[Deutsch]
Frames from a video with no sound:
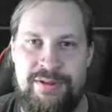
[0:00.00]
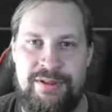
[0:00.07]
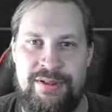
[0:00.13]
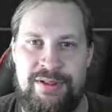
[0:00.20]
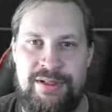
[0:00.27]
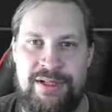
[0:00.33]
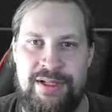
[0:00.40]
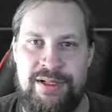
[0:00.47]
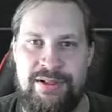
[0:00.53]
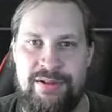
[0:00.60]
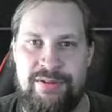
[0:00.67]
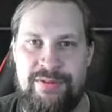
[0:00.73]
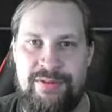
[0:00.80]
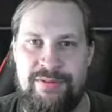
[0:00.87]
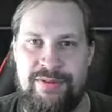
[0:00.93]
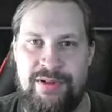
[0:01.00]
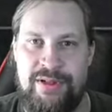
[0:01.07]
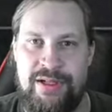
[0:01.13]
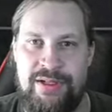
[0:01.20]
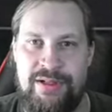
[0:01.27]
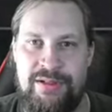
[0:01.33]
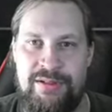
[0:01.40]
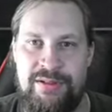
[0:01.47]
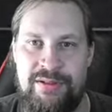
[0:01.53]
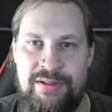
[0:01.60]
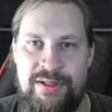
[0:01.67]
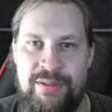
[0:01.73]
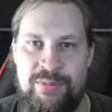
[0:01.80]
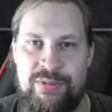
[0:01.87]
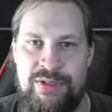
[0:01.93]
Guardian of the Forgotten,
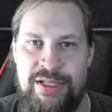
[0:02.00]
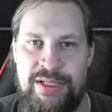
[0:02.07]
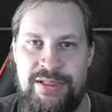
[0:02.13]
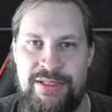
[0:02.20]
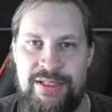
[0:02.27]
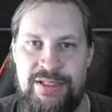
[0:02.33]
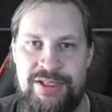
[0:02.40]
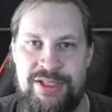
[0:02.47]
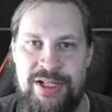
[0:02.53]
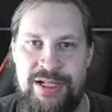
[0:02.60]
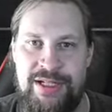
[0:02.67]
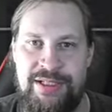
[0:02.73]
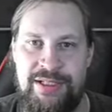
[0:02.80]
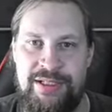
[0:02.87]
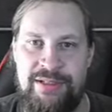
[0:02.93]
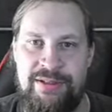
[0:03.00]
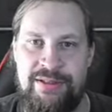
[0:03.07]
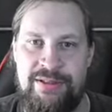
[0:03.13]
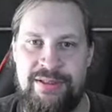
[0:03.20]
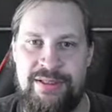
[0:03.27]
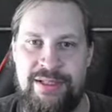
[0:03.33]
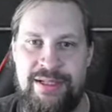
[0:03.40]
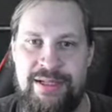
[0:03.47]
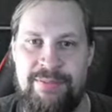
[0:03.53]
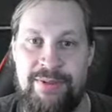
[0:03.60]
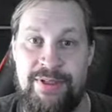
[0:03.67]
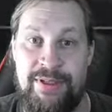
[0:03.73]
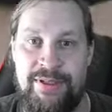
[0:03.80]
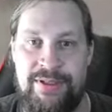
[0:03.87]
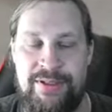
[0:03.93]
Amulett, Achani, dann haben
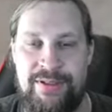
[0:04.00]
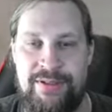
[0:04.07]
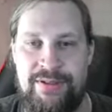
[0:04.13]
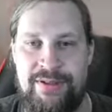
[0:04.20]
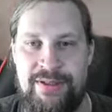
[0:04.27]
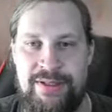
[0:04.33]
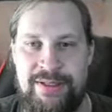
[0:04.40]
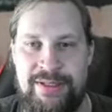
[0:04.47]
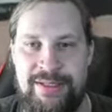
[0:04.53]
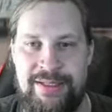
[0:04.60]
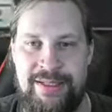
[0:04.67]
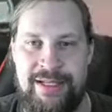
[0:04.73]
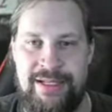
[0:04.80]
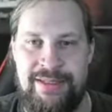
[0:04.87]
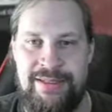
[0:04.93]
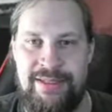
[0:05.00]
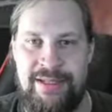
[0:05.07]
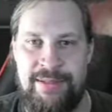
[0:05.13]
wir hier ein Land, ein